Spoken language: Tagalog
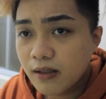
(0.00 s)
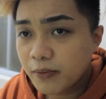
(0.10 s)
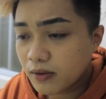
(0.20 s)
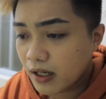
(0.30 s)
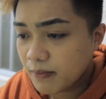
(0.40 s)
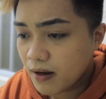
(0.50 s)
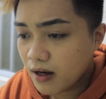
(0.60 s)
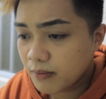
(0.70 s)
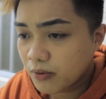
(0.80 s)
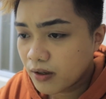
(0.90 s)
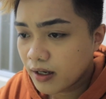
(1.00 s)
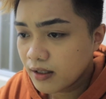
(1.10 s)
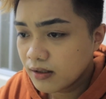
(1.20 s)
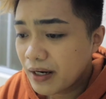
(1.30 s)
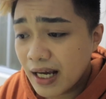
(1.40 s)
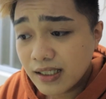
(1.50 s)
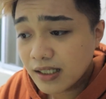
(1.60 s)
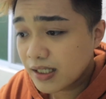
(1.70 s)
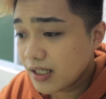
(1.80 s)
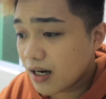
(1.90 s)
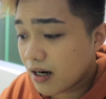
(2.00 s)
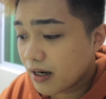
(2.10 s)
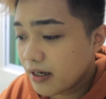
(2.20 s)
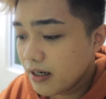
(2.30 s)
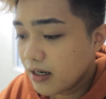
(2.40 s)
na po tayo mga kabuga. Wala sa CR.